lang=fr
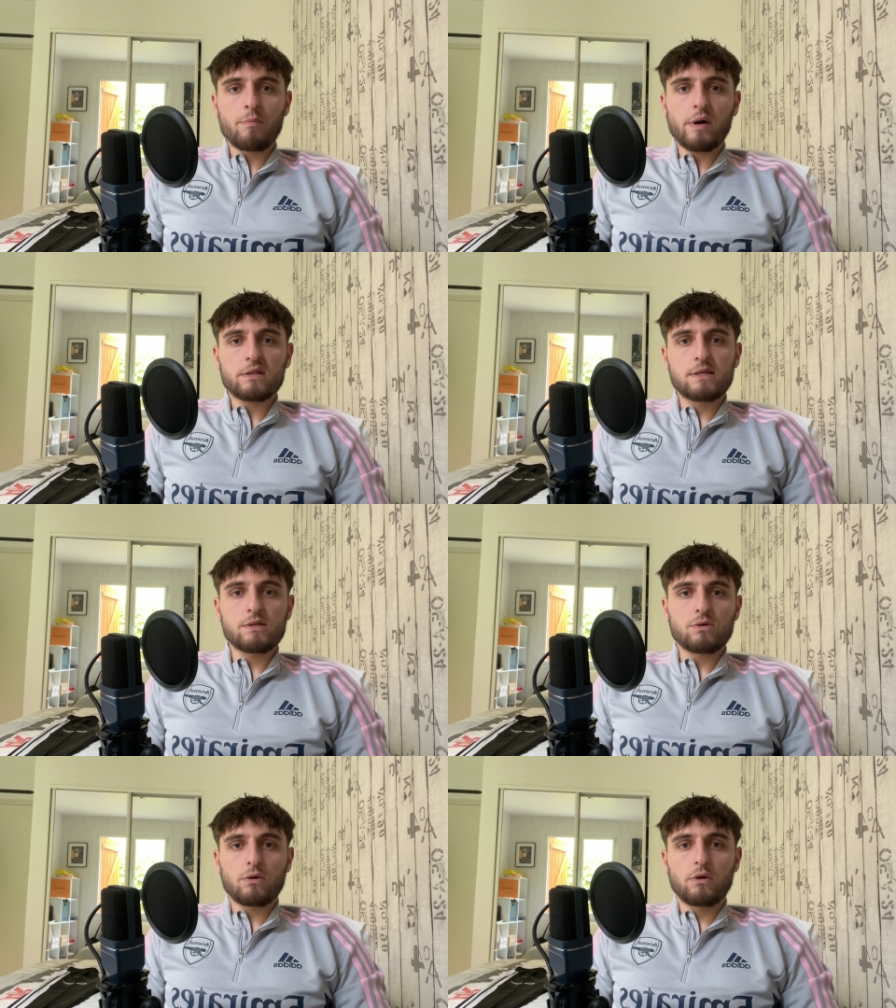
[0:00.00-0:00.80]
partie
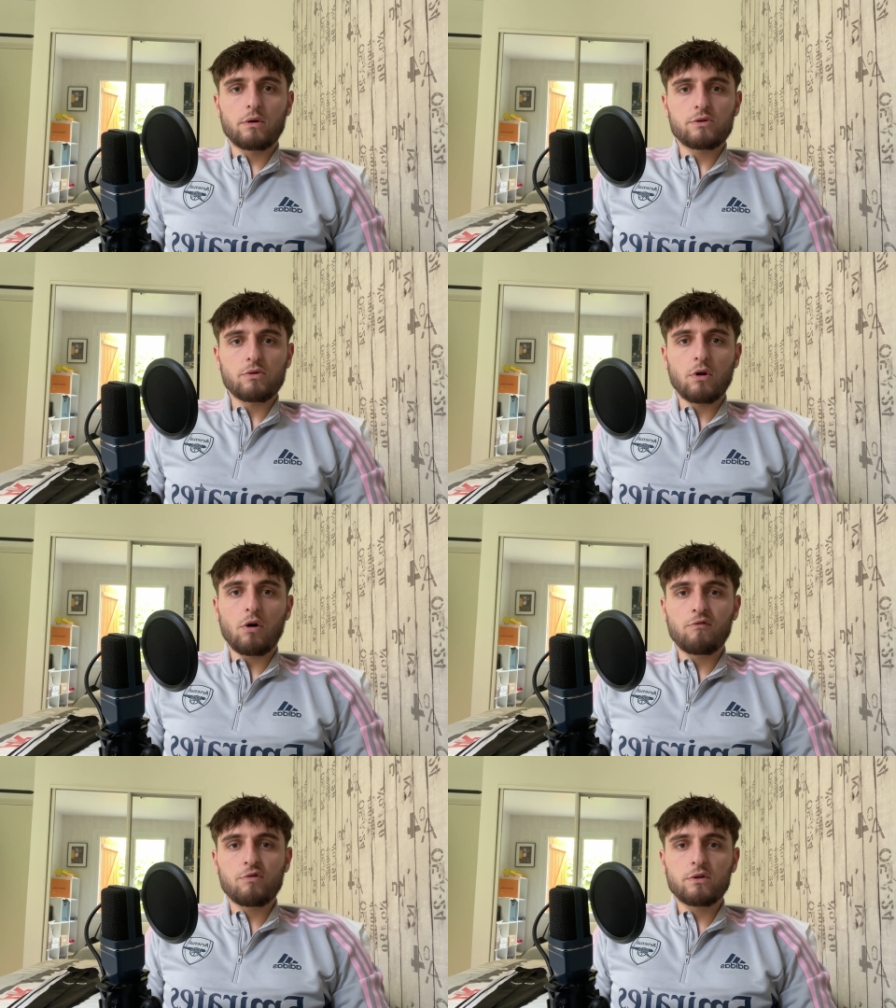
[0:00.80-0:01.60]
sur le, sur le
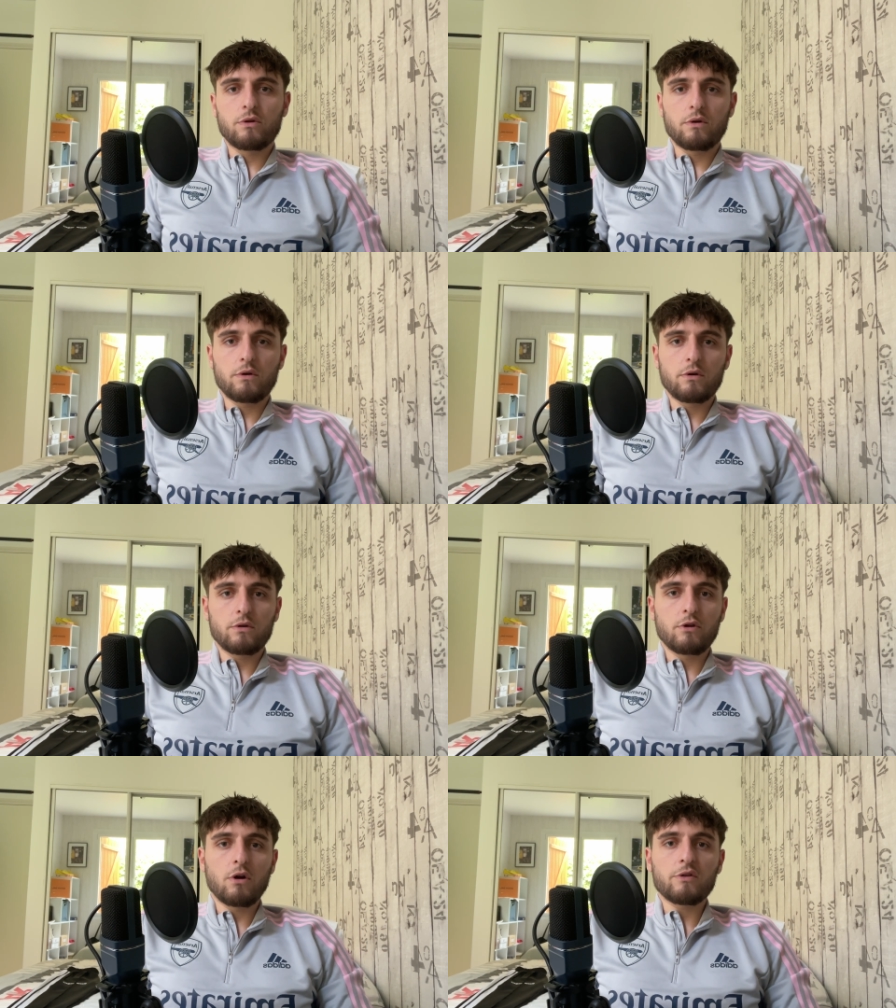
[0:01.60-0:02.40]
renvoi
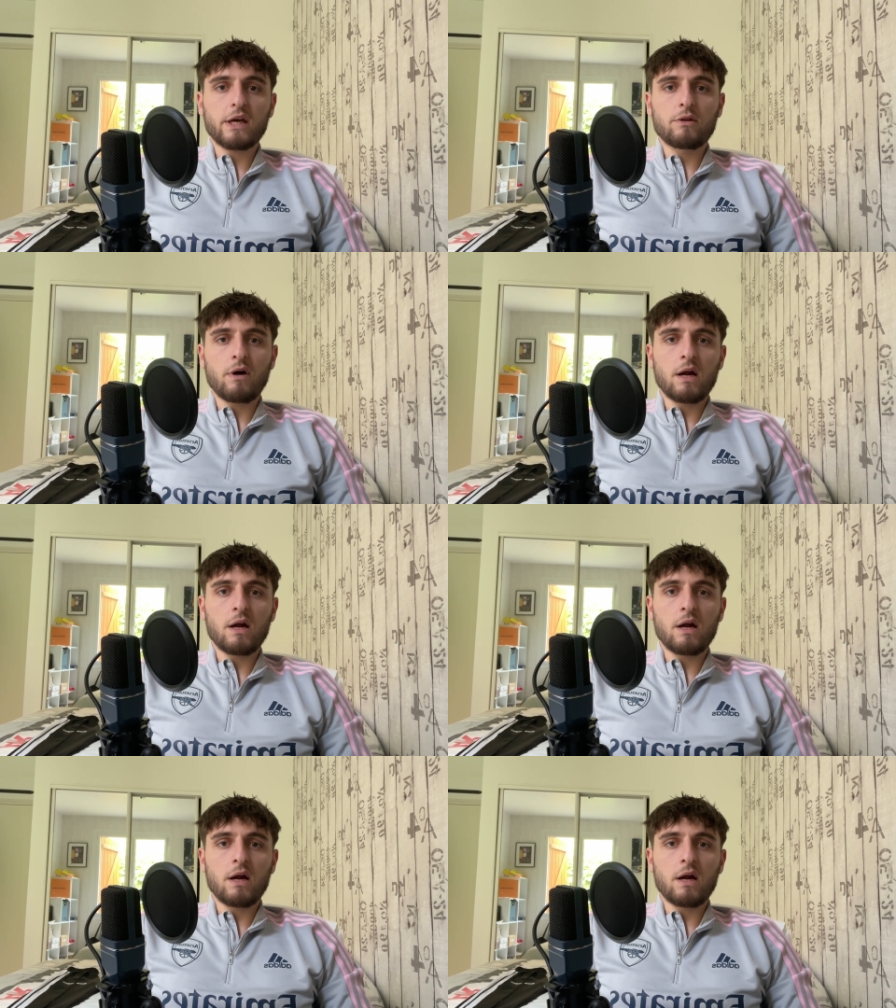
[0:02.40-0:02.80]
de, de l'entraîneur